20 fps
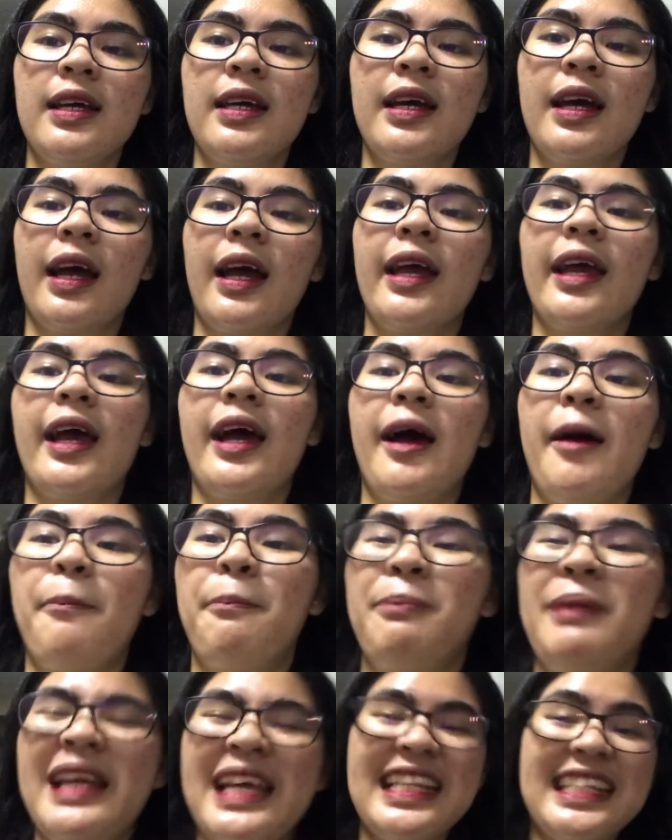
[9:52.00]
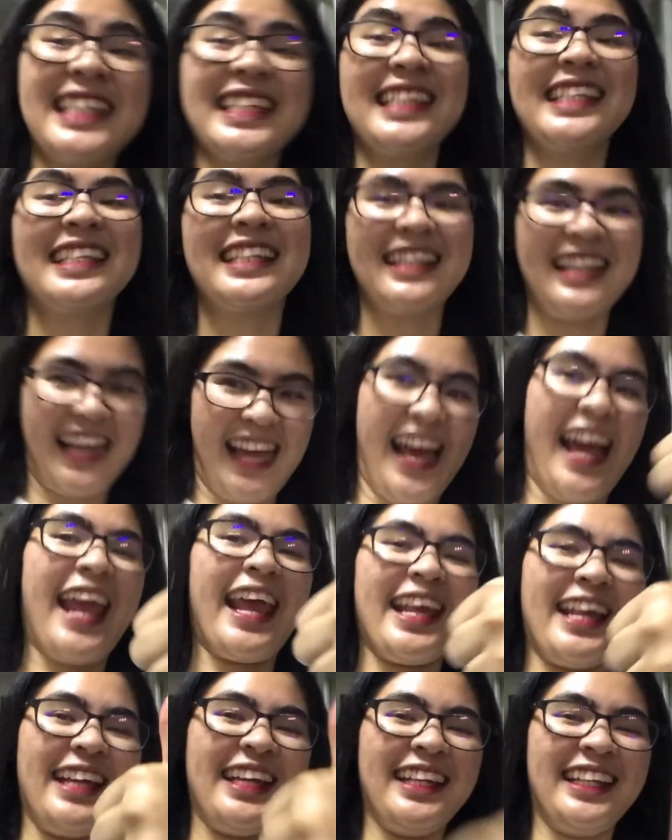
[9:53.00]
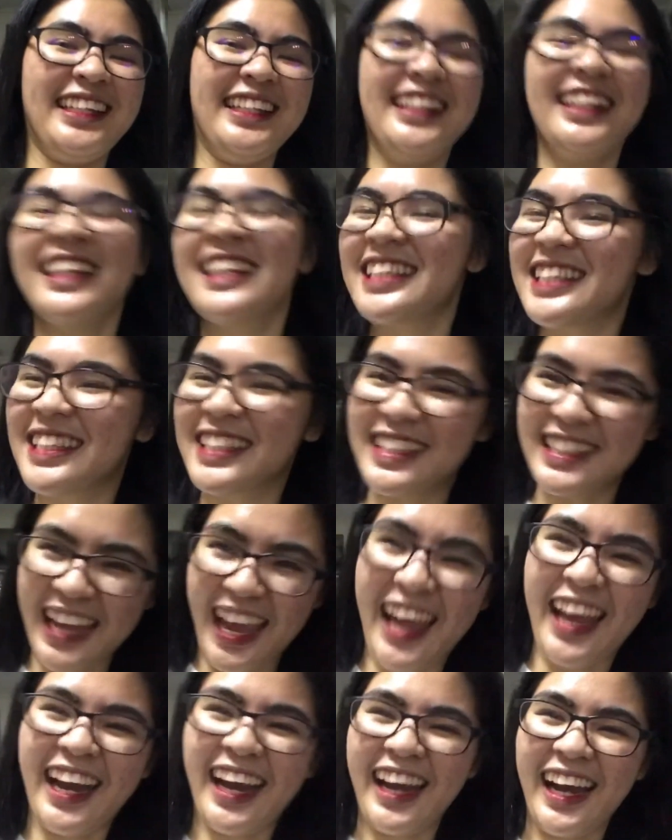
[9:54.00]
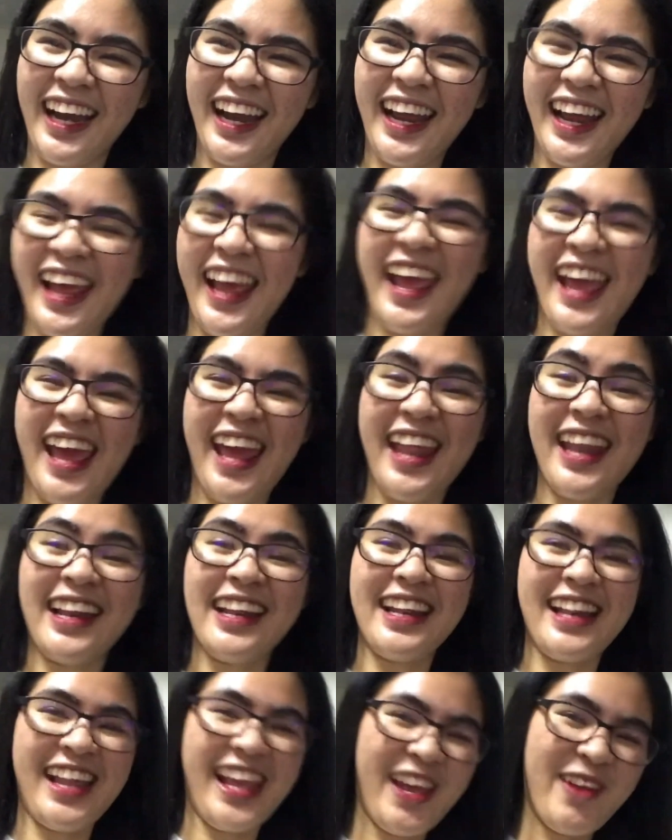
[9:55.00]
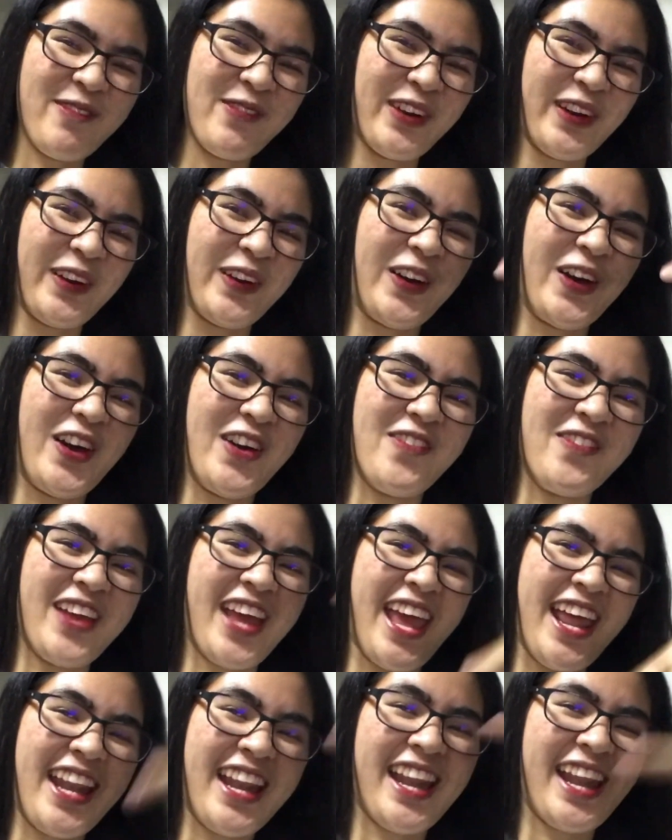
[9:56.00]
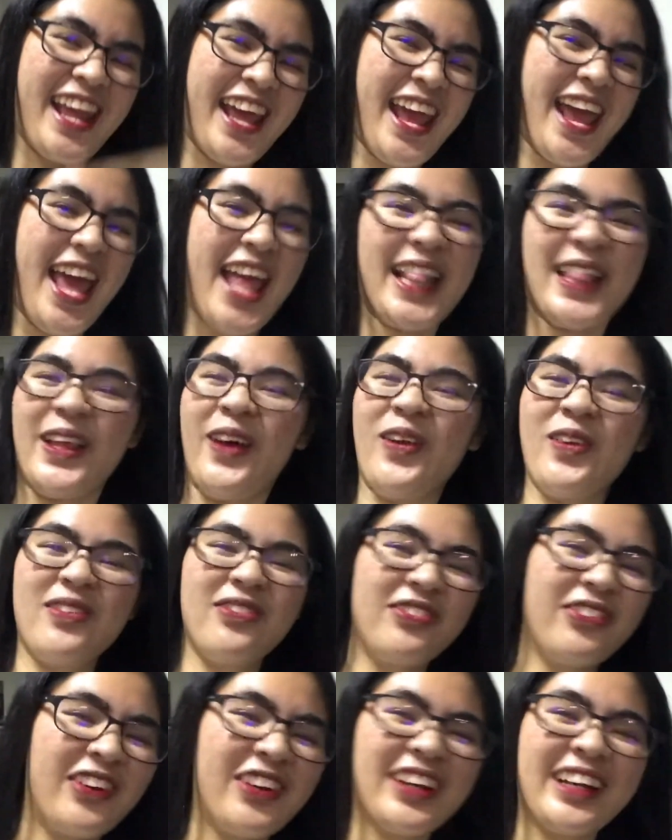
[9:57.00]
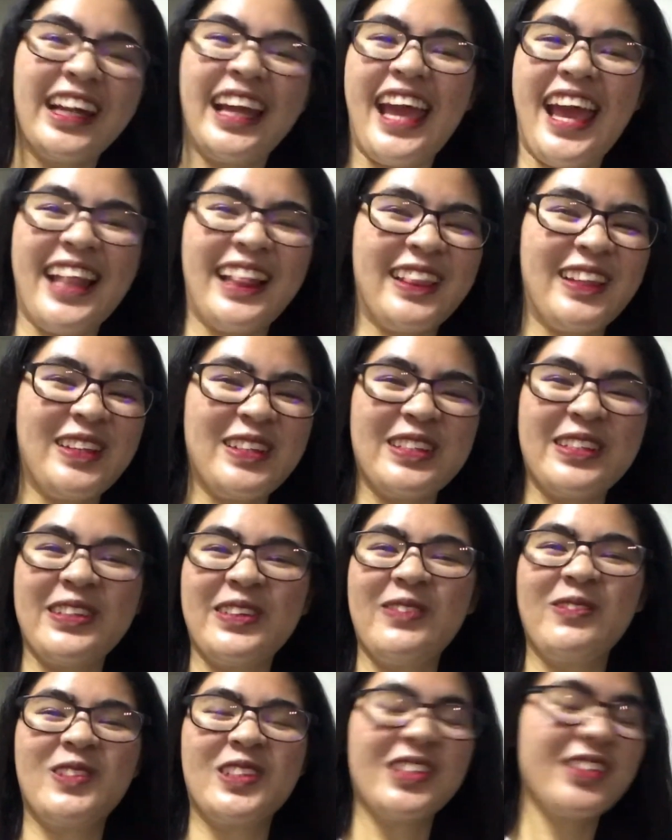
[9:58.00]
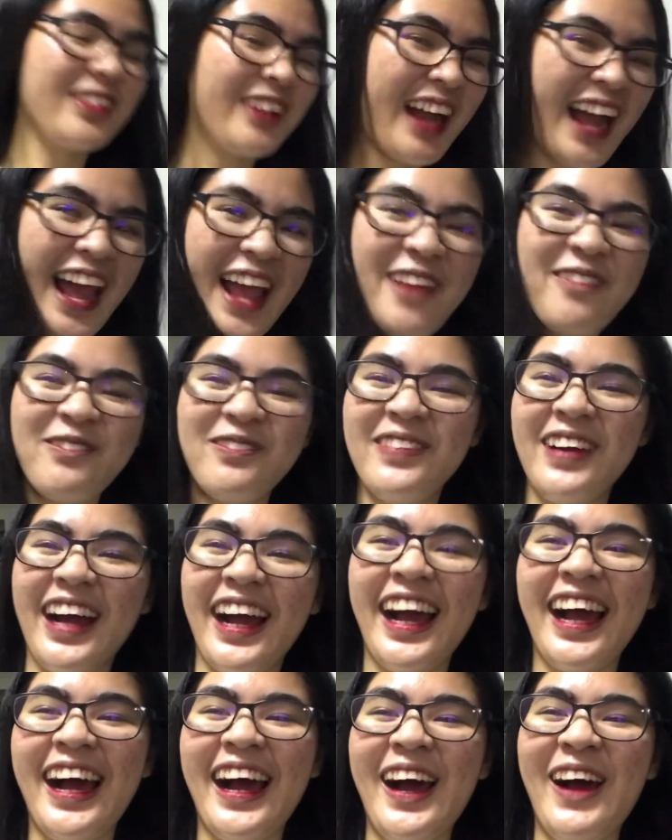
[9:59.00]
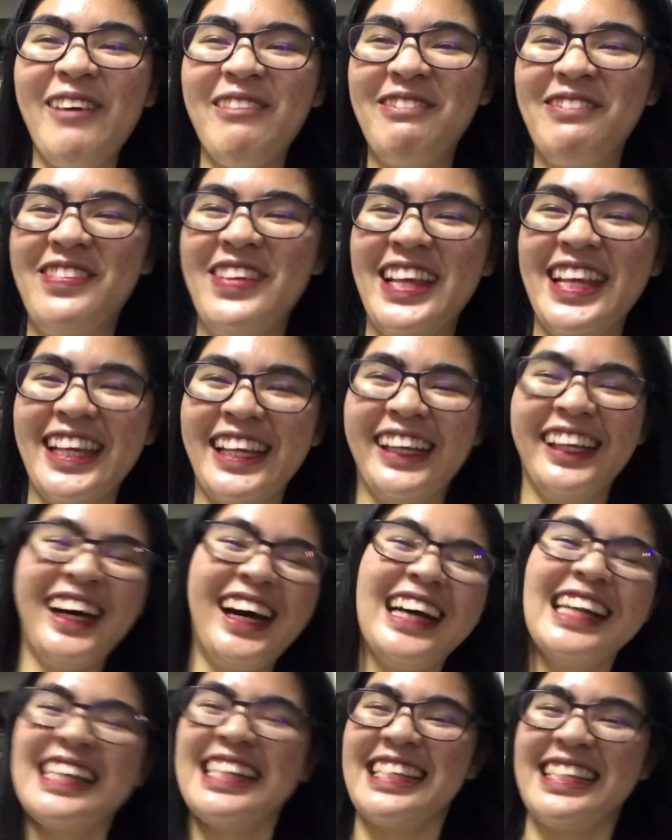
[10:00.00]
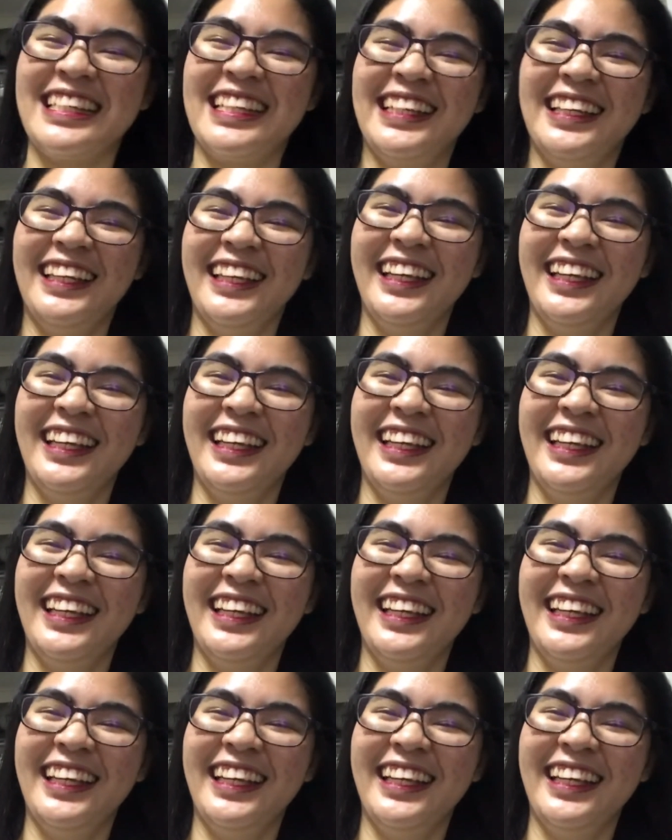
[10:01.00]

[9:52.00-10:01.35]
Kaya, please like, share, and leave a comment. And don't forget to subscribe, mga amigos!